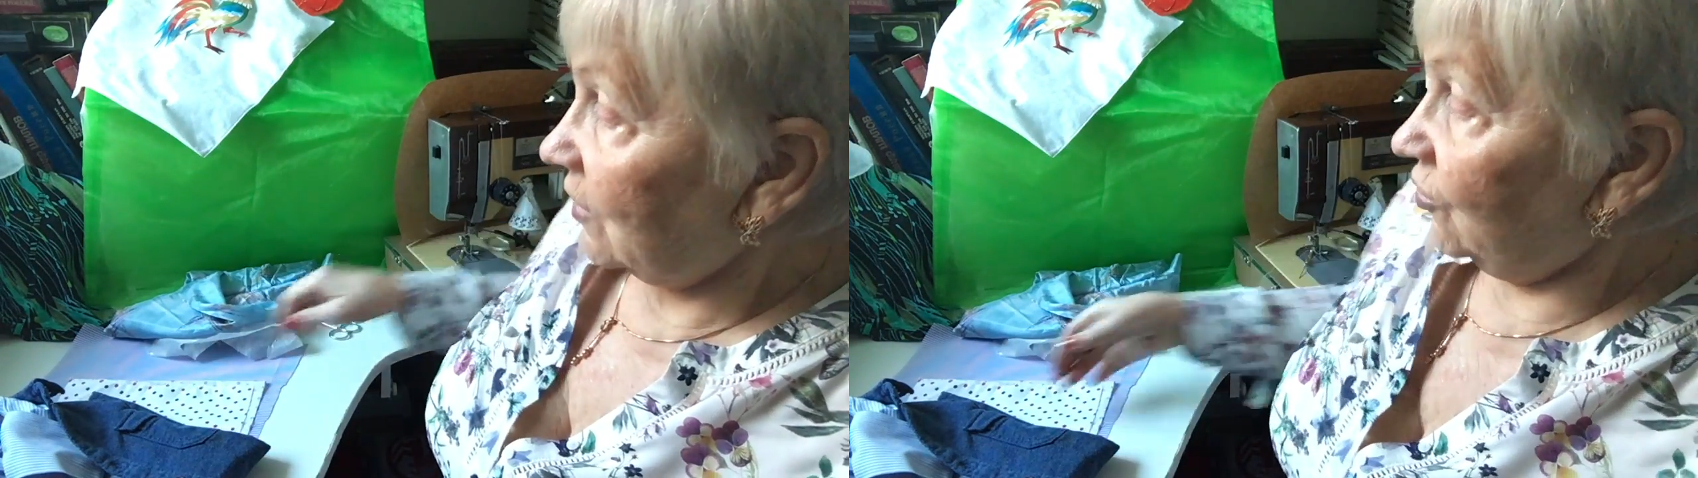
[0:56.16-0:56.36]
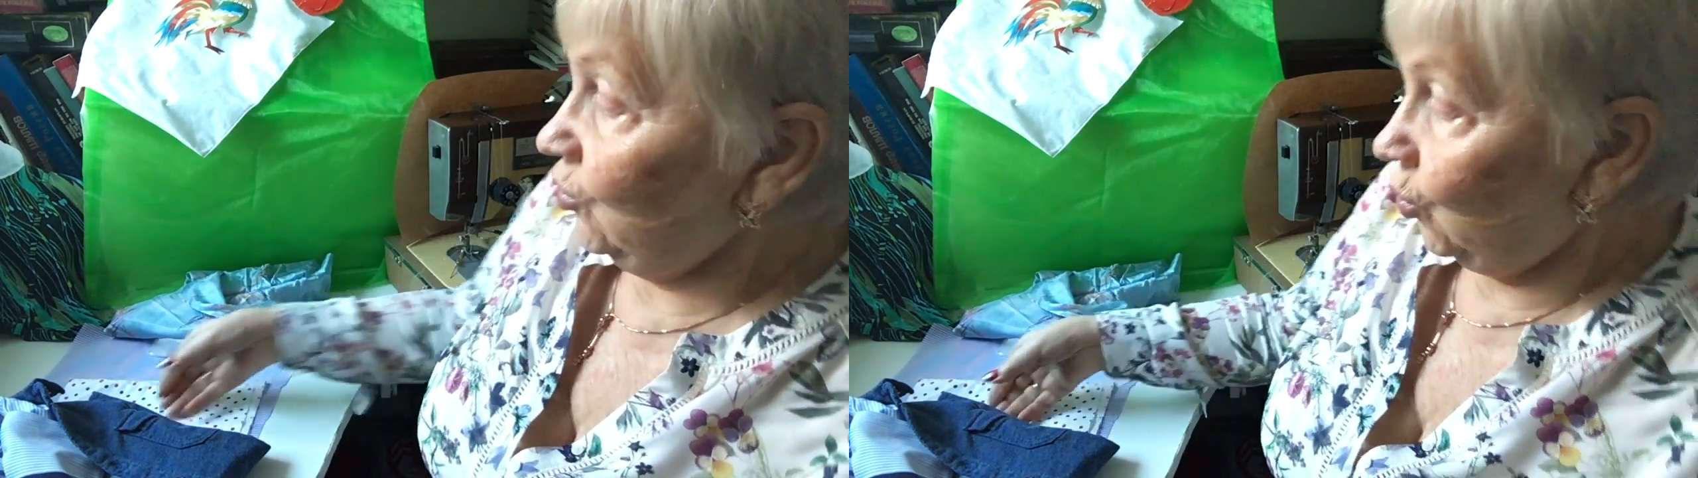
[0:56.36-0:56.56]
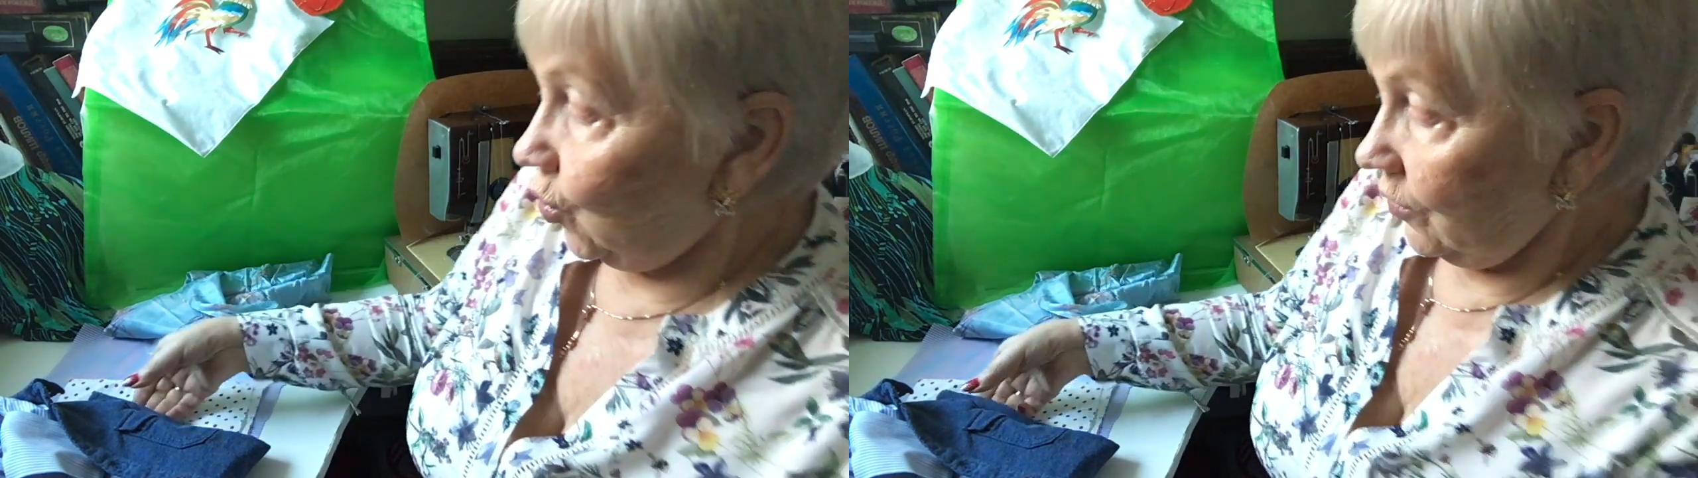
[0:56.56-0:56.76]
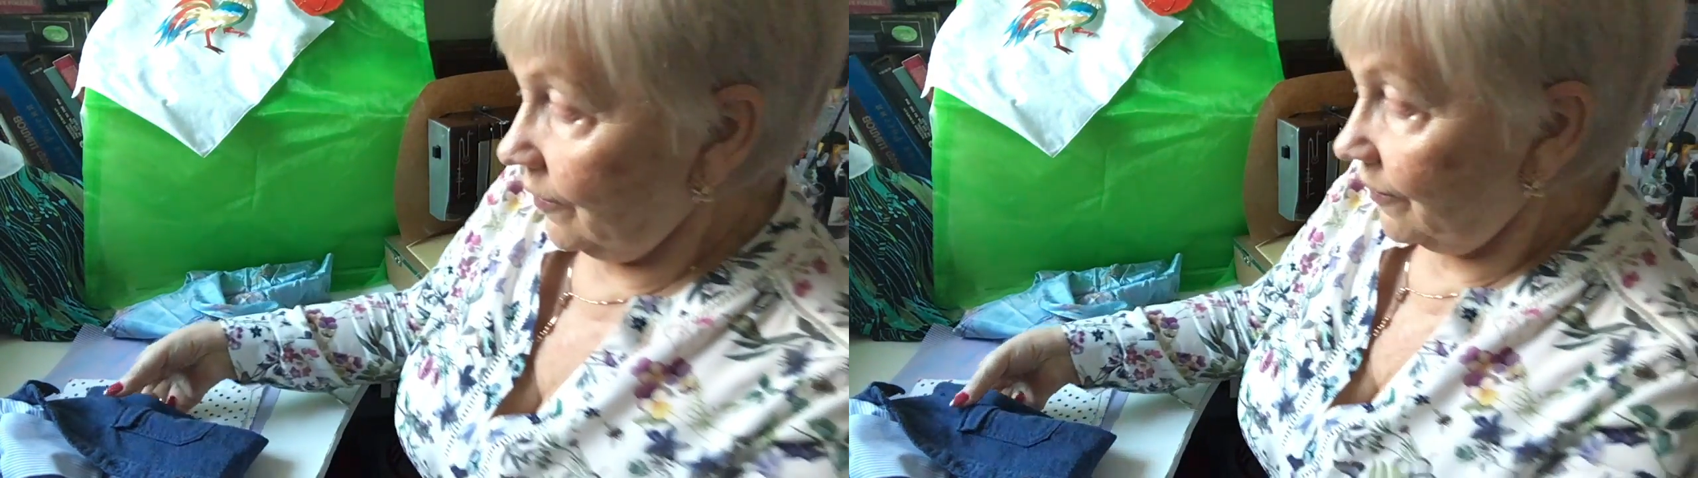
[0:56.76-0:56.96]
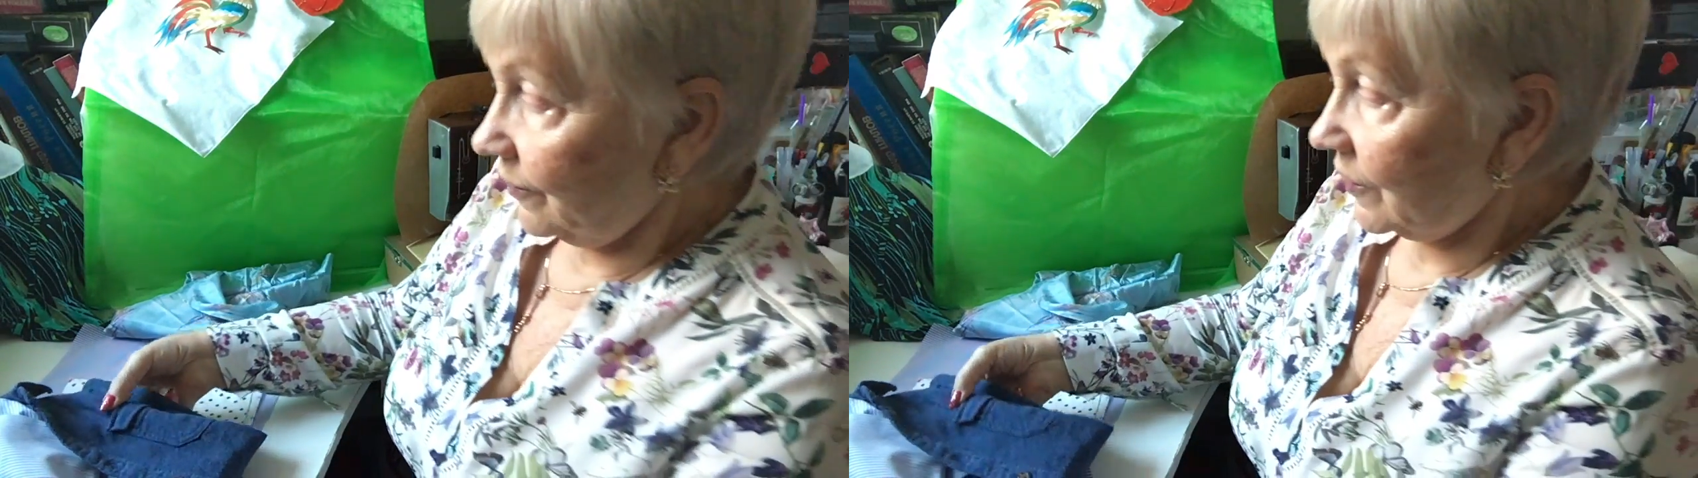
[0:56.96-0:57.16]
внуку
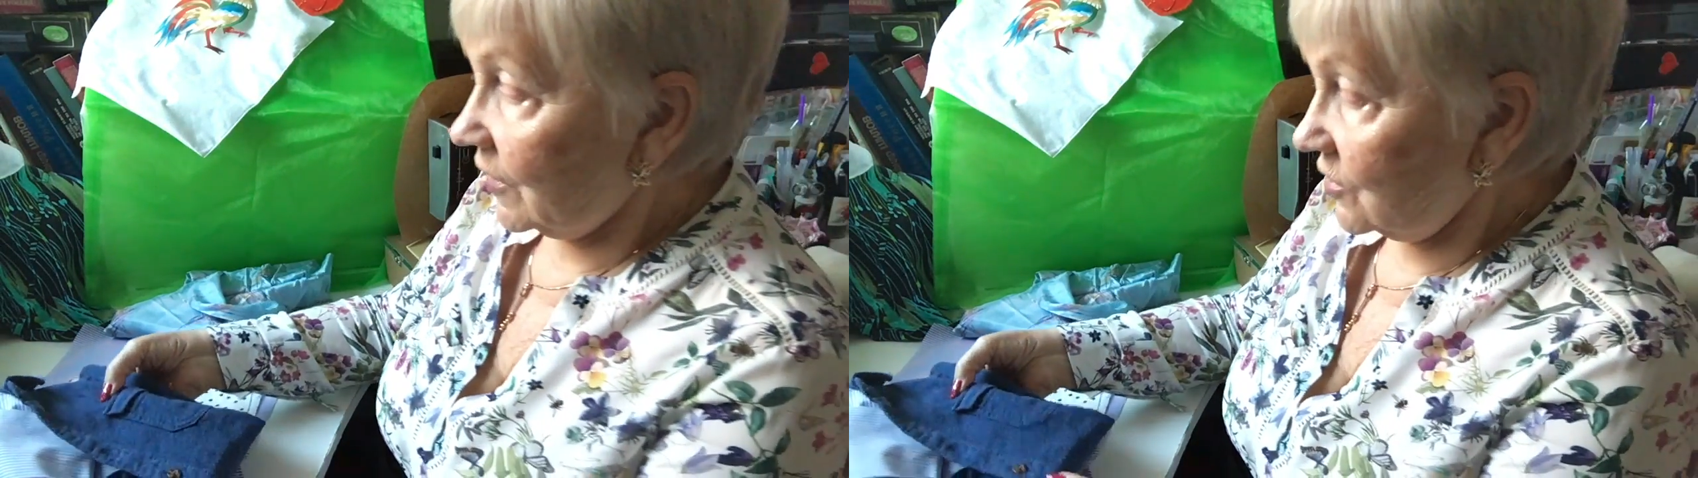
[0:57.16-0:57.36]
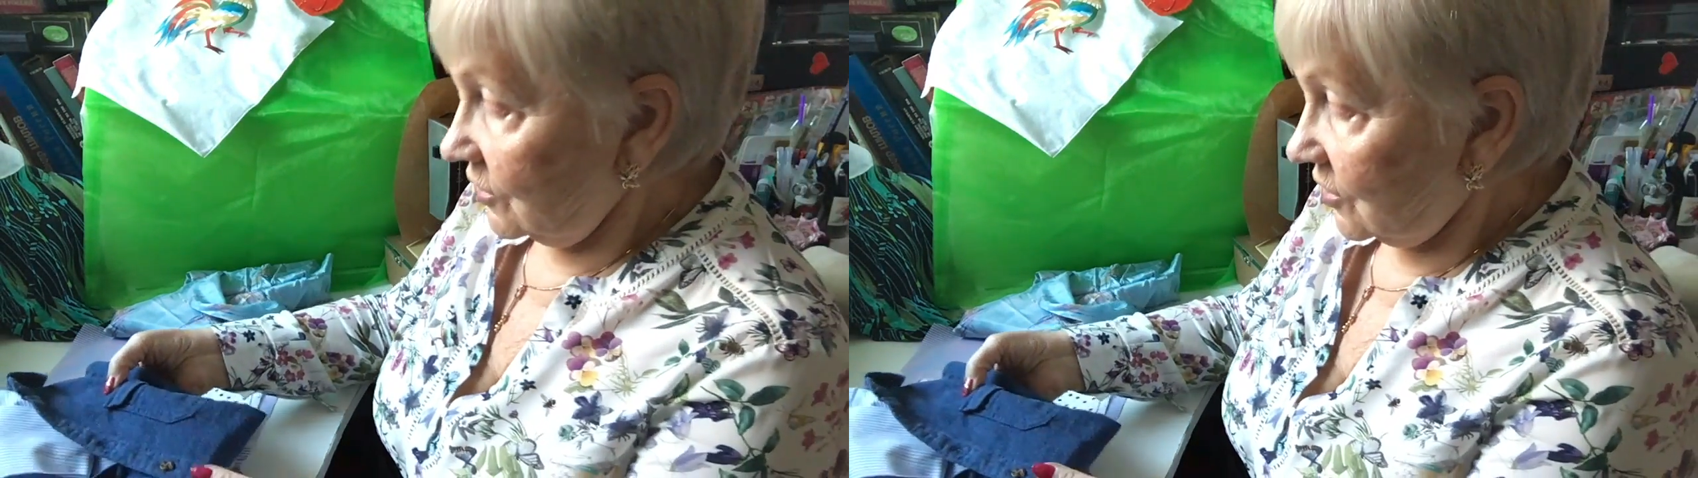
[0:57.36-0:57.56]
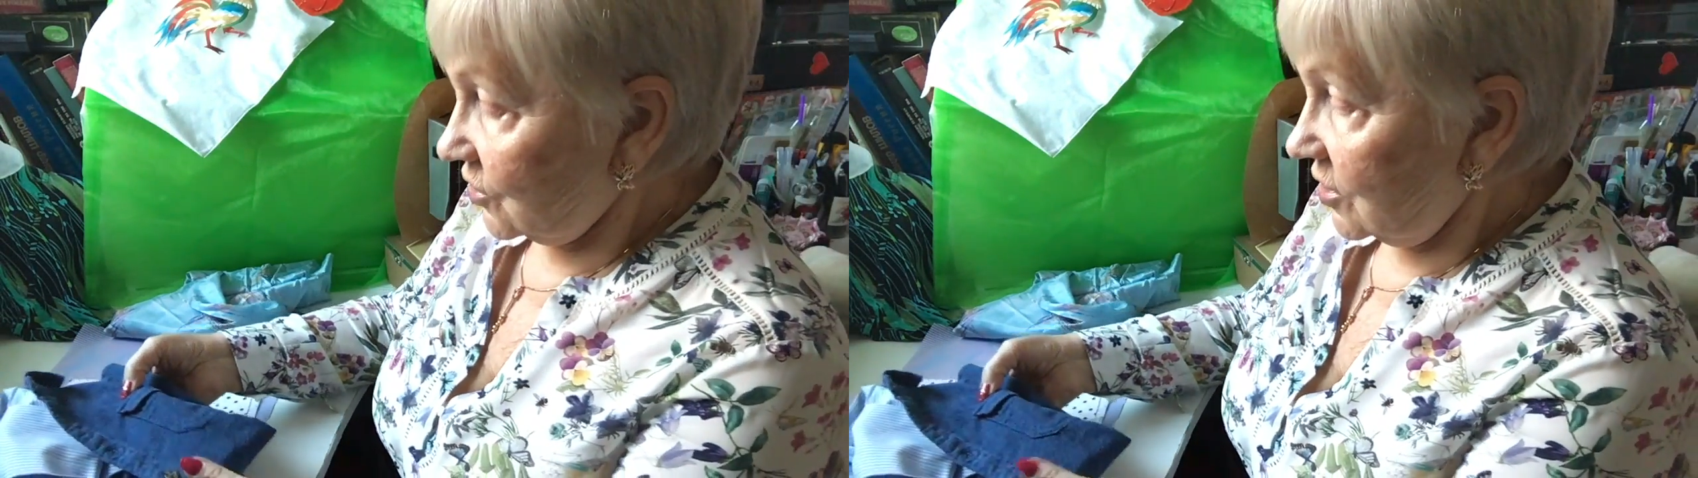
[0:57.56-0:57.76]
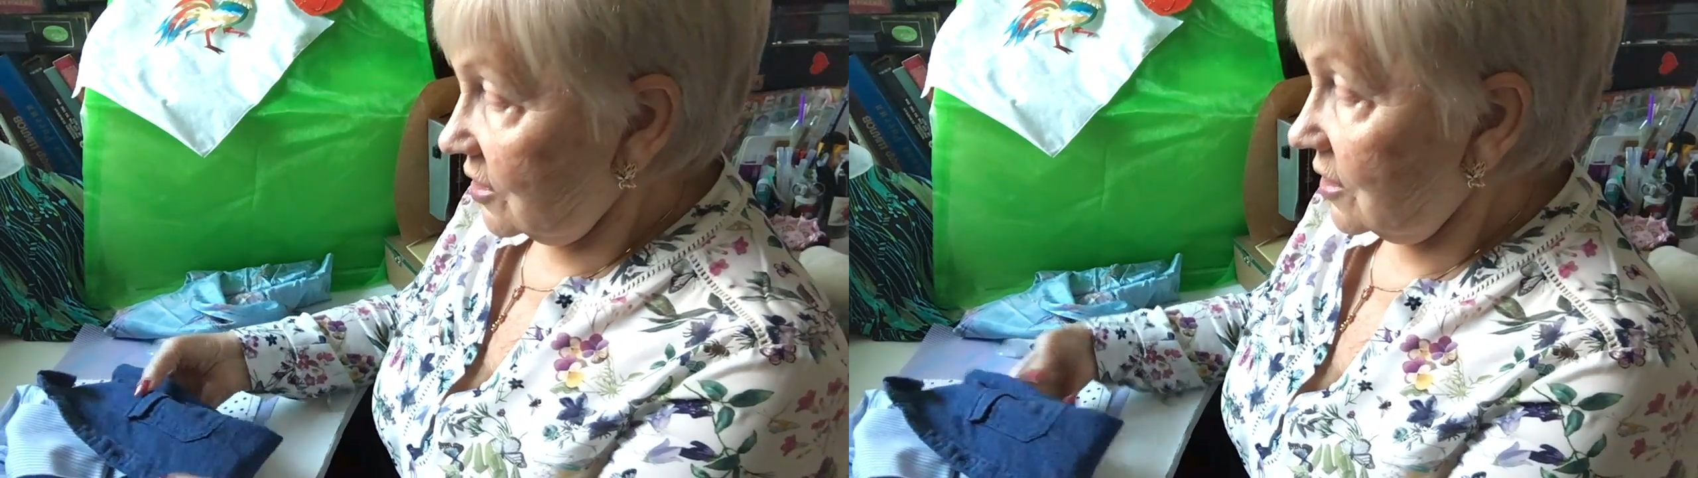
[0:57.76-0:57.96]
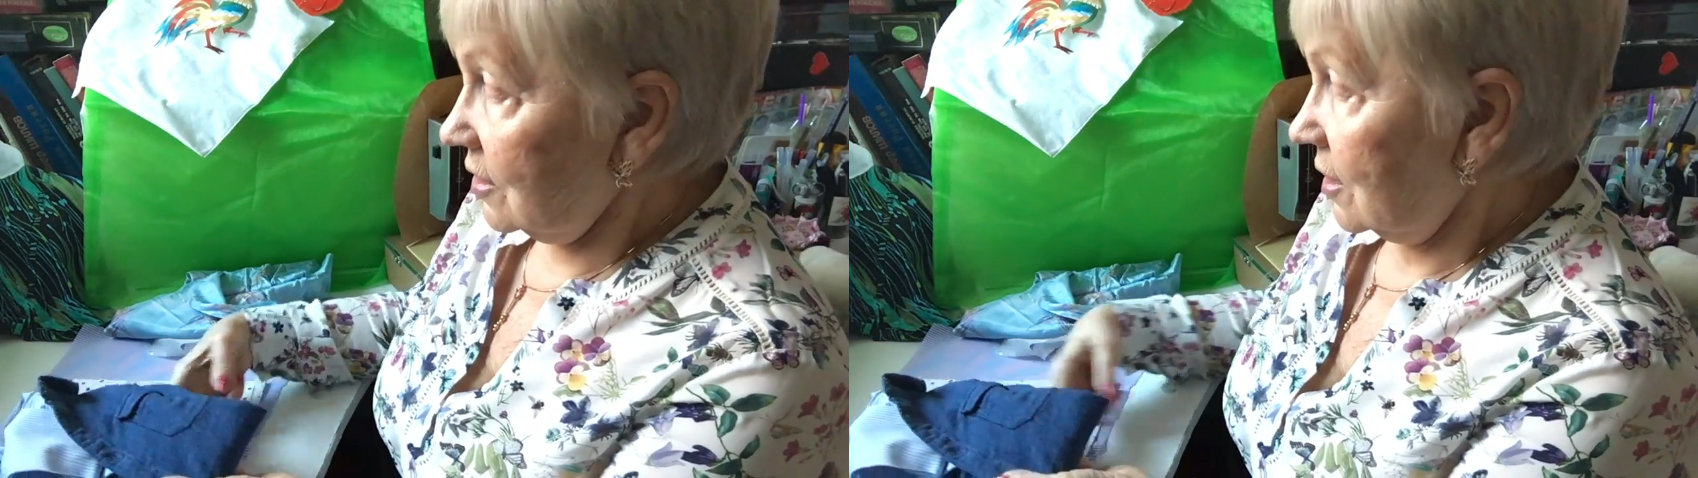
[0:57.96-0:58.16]
на день
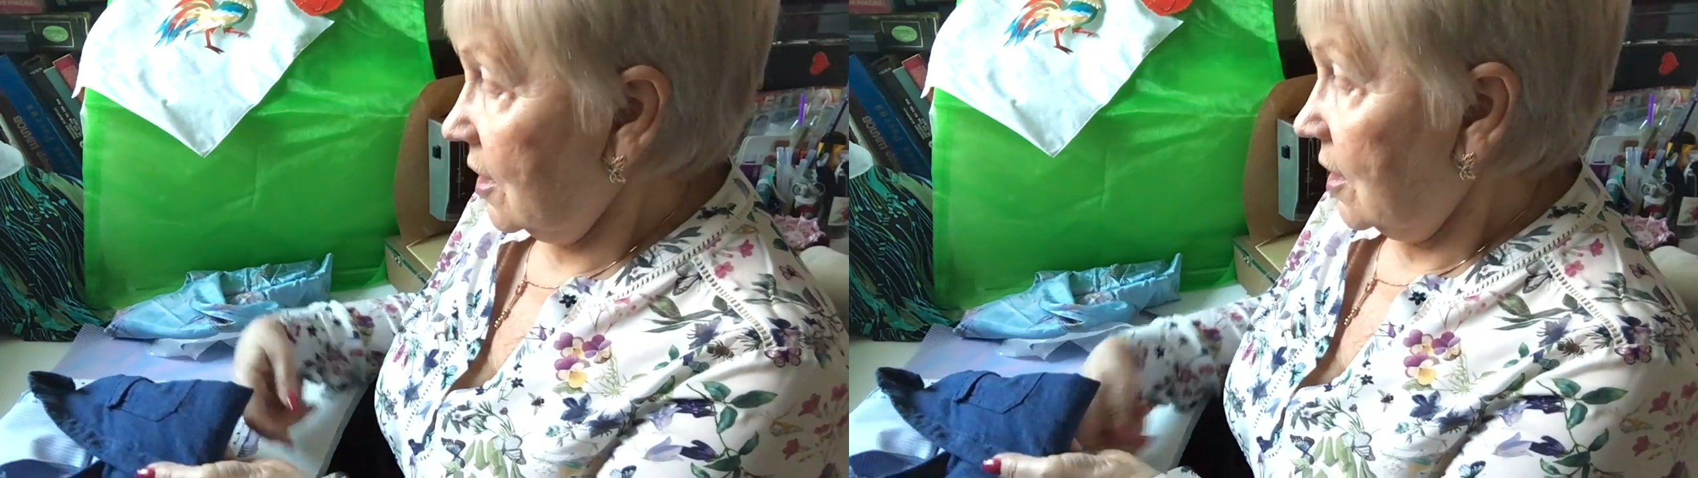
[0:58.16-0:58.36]
рождения –